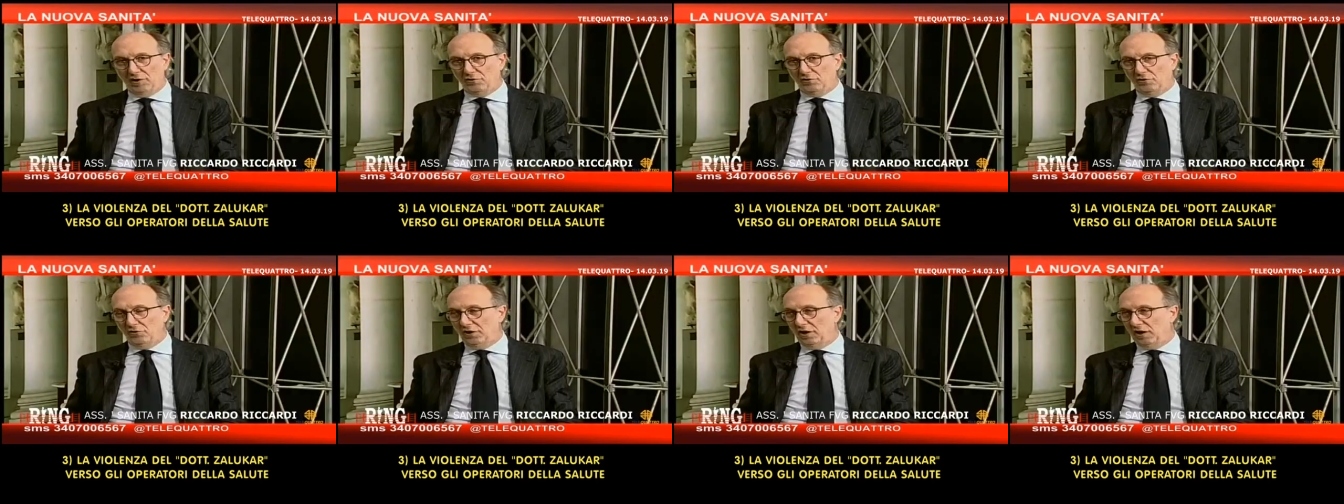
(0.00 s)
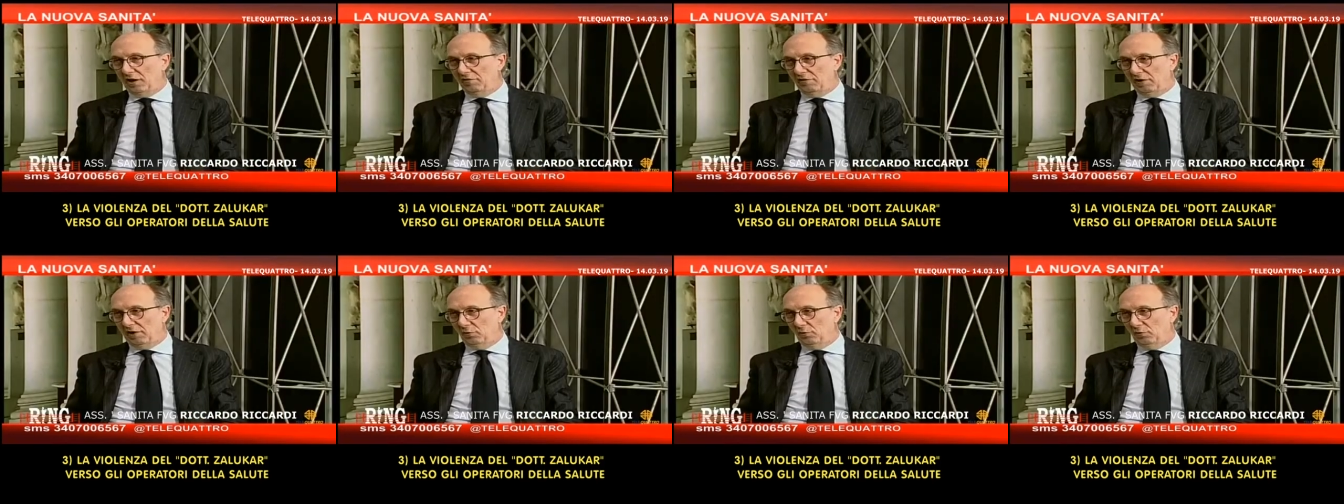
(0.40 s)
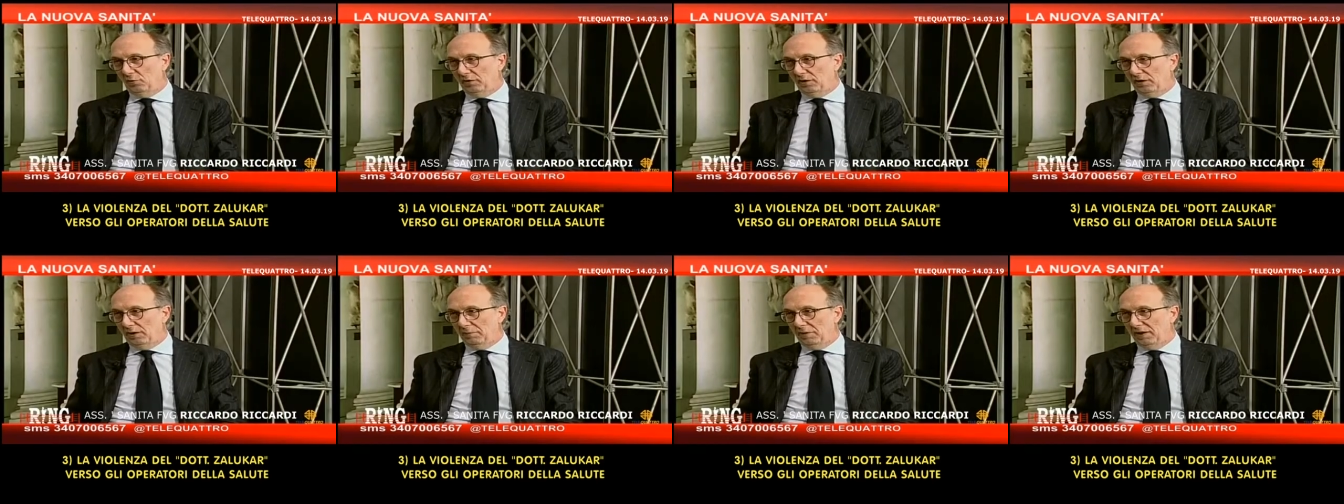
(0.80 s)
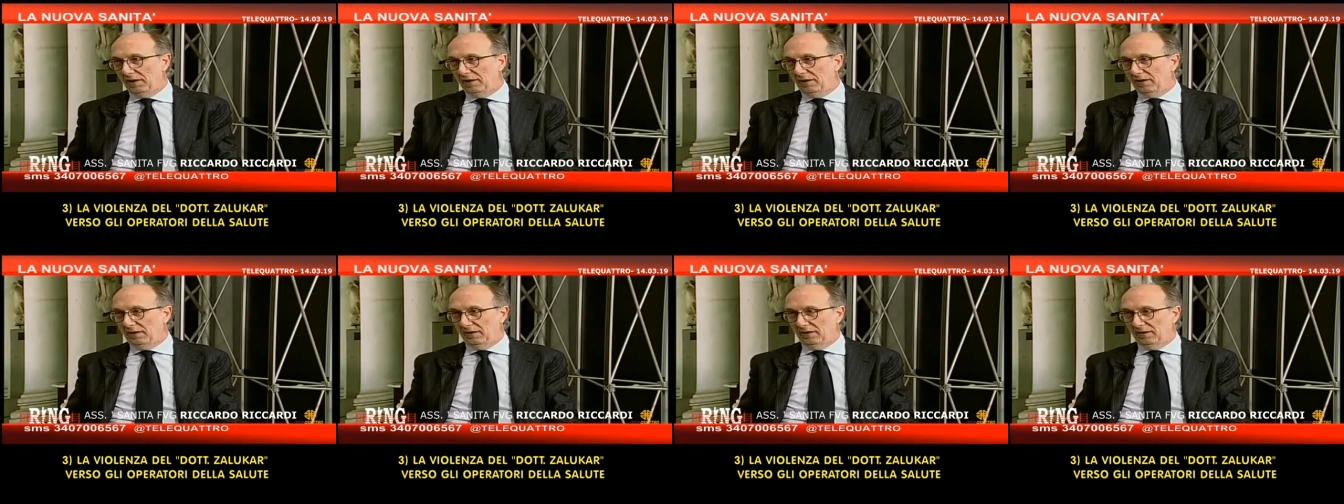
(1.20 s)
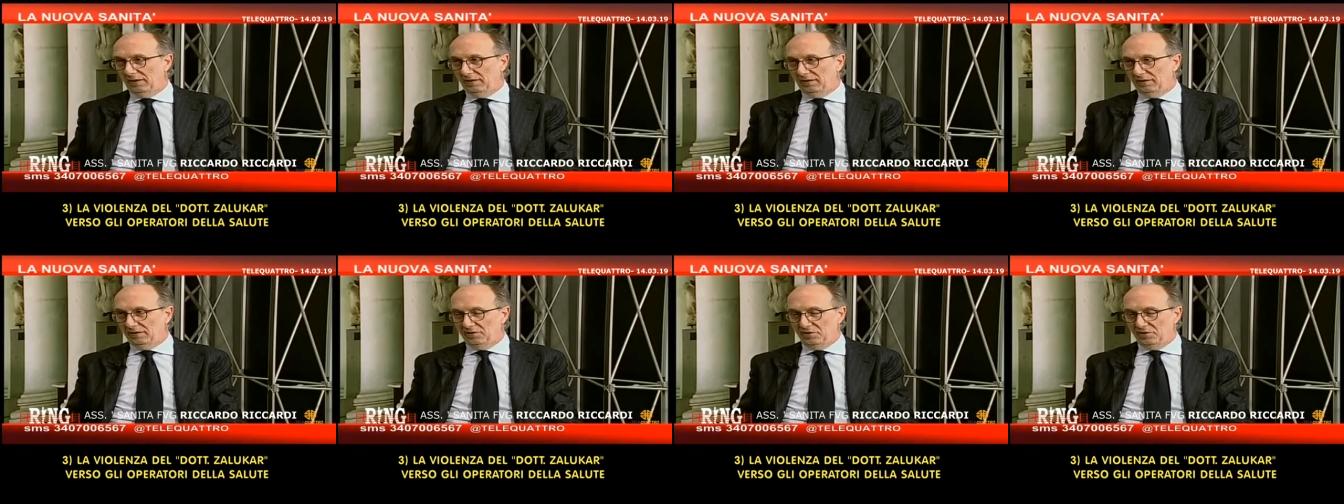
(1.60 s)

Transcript: ragioni le avrà lui, a me mm.